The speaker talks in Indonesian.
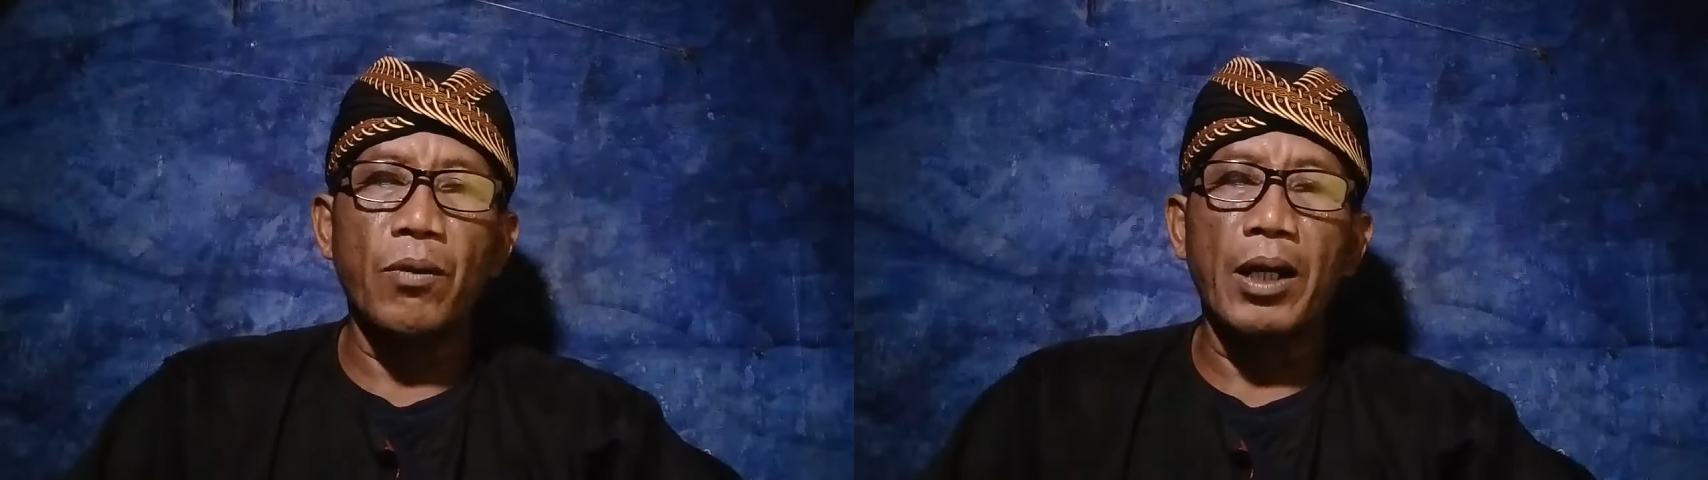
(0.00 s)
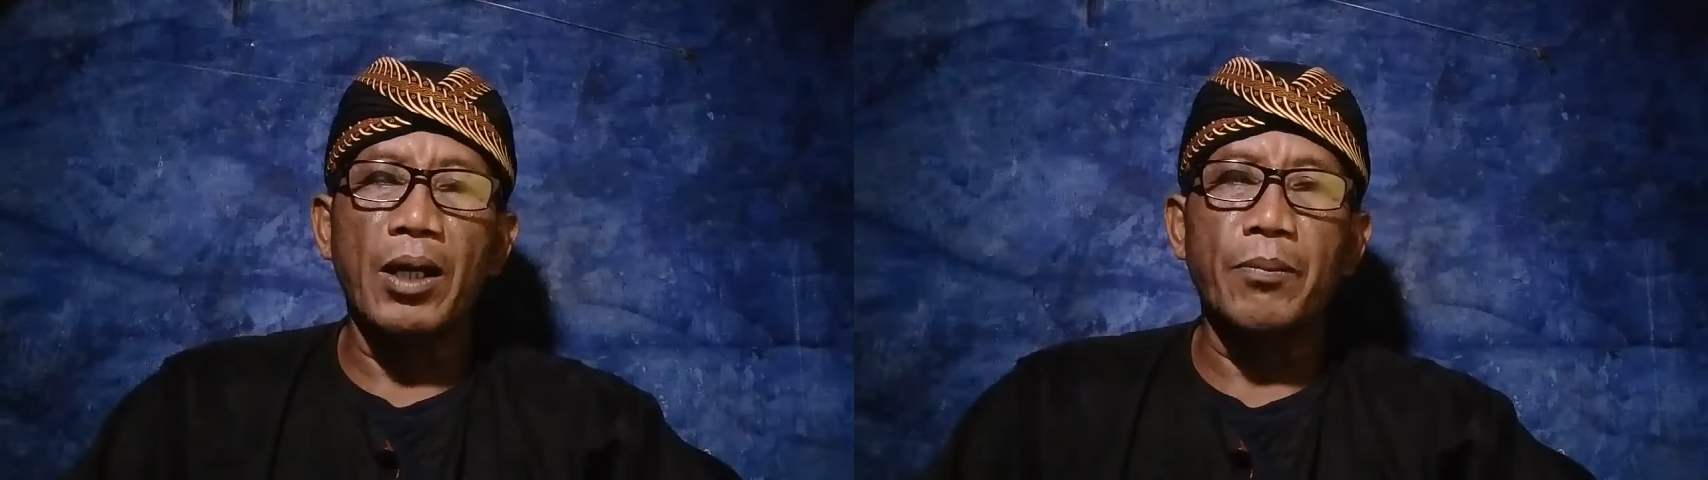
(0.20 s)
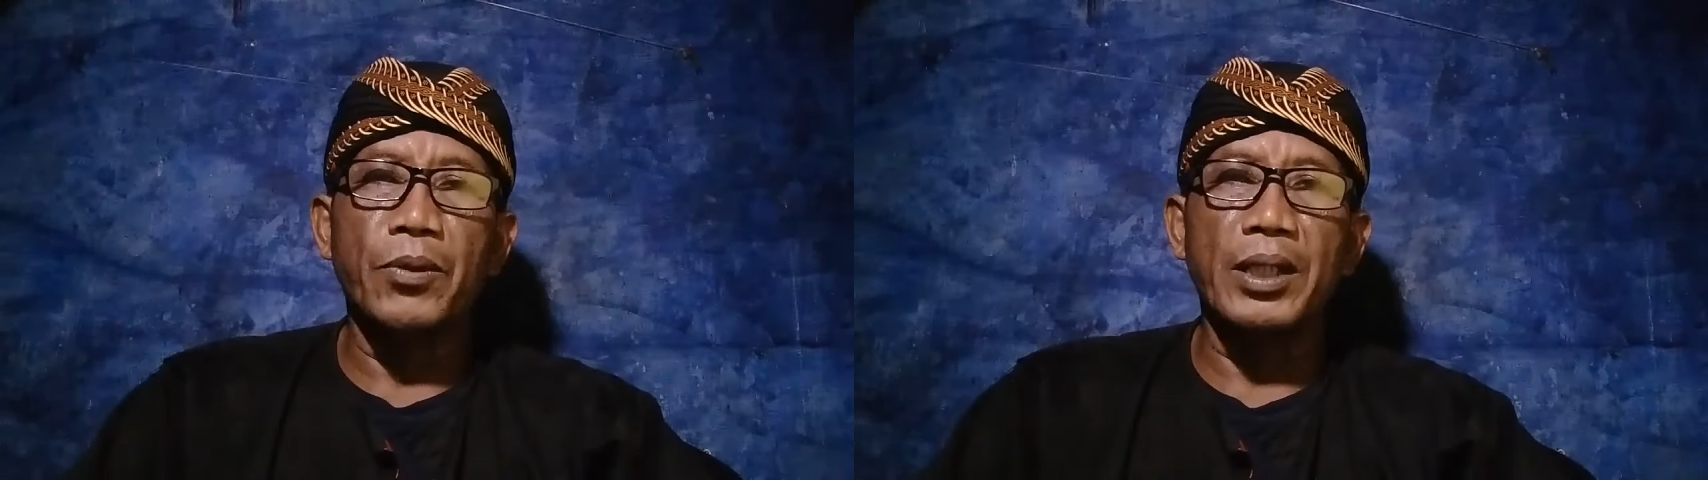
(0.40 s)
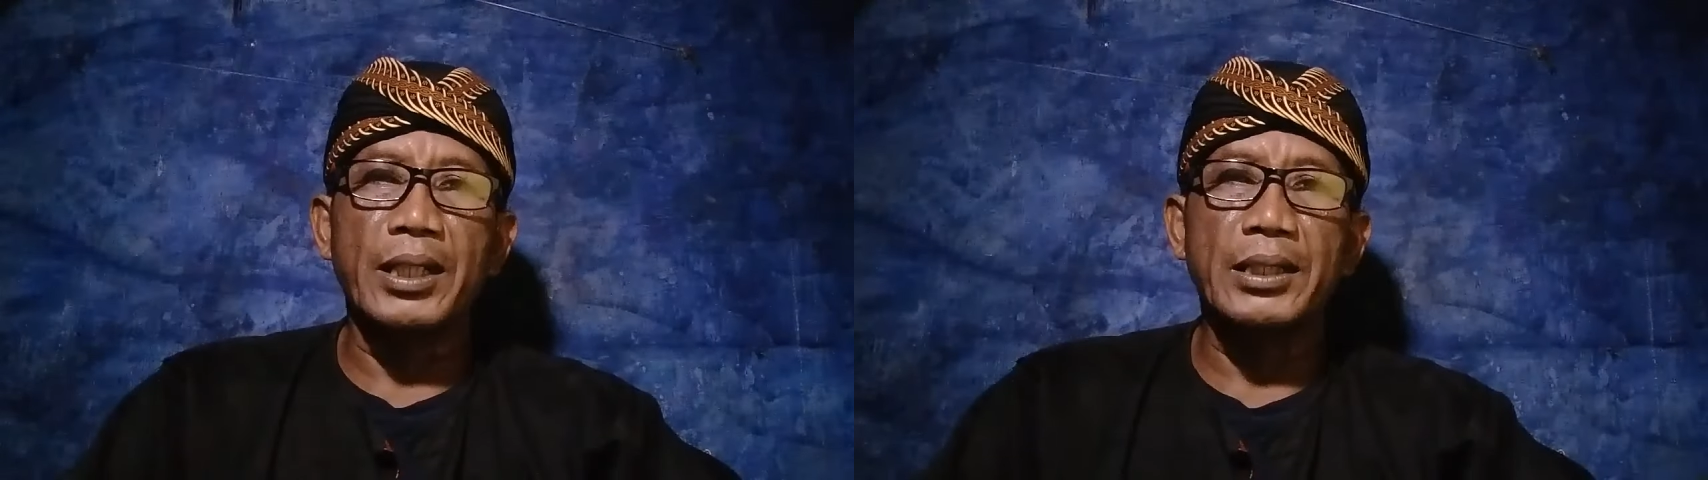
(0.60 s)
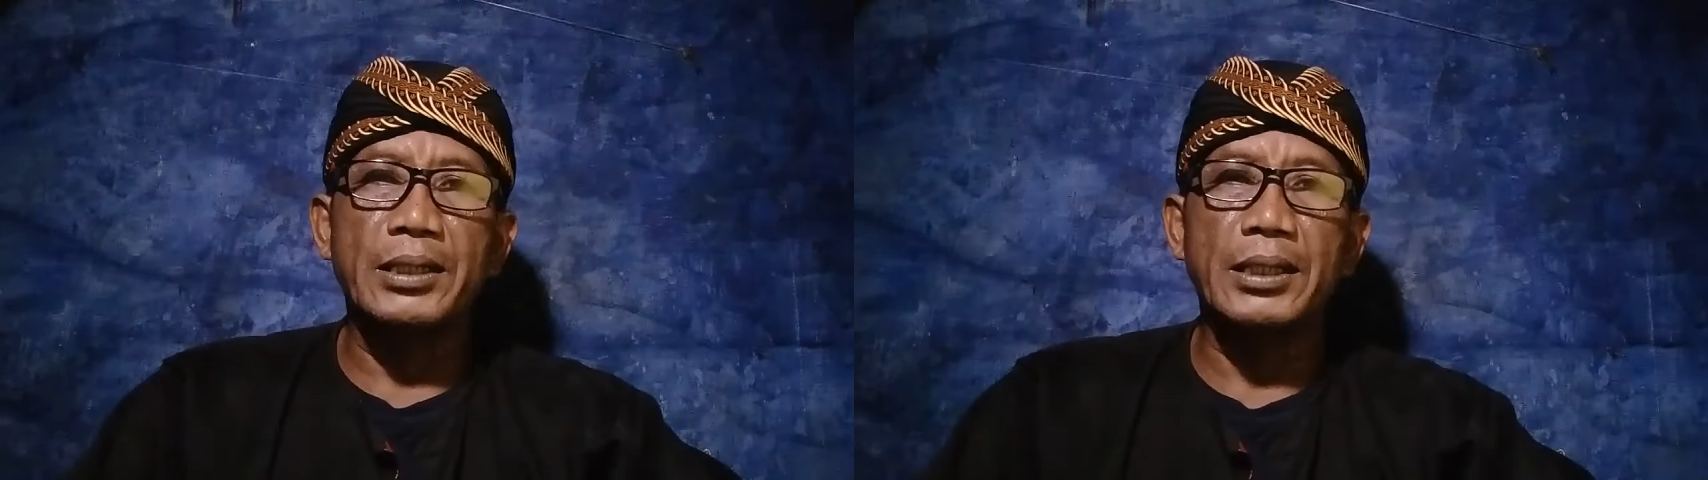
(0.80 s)
walaupun
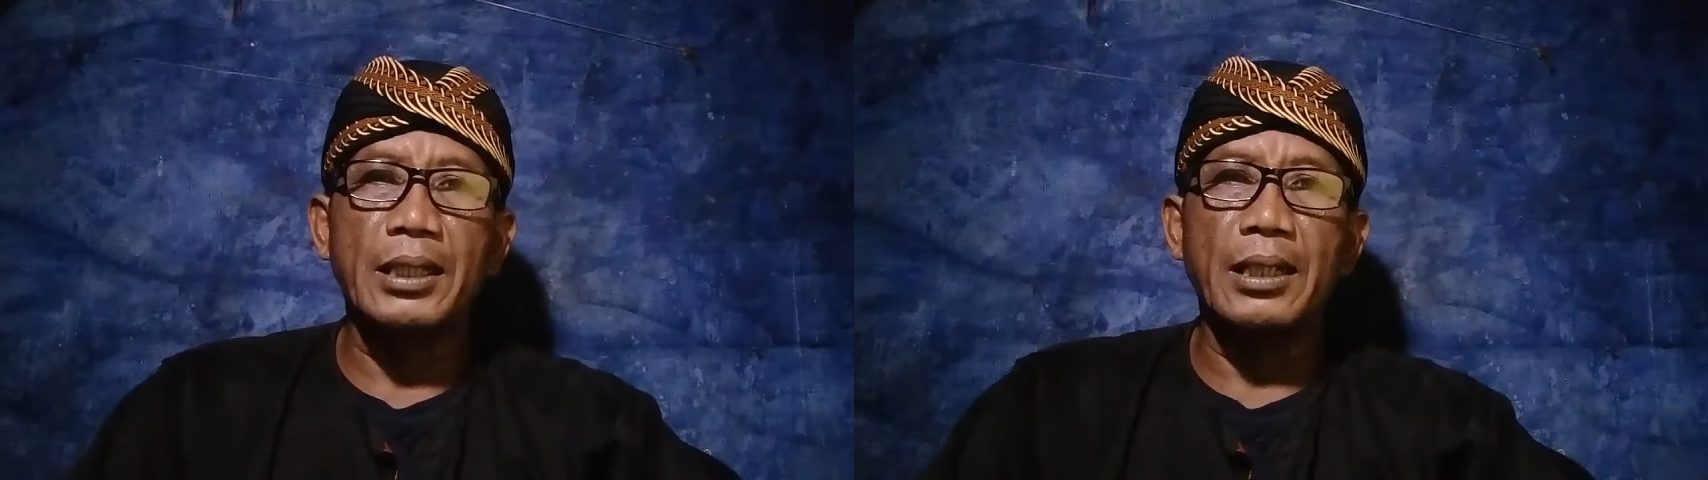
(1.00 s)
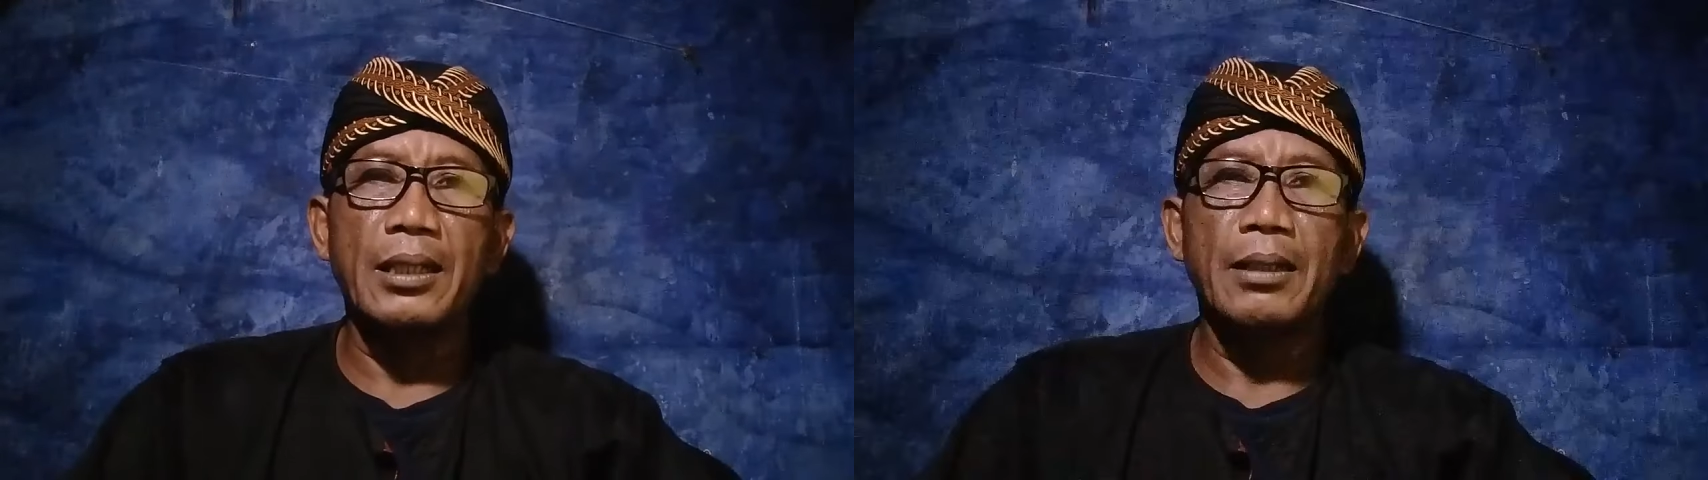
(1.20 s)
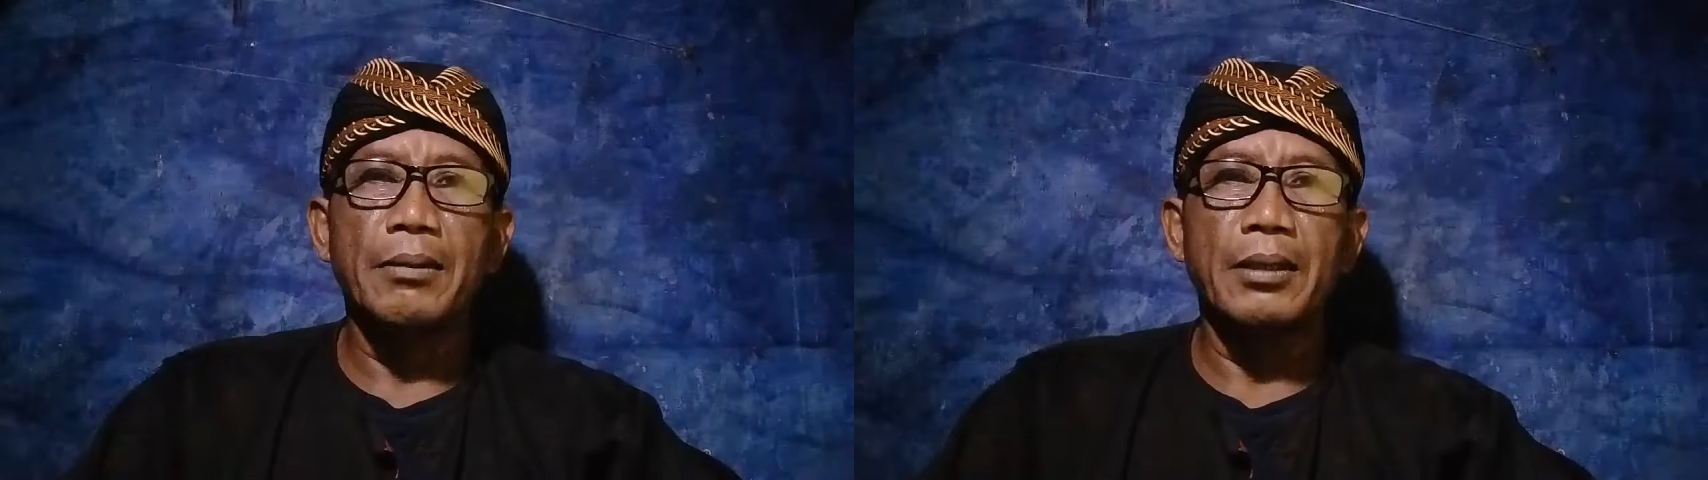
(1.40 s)
kecil,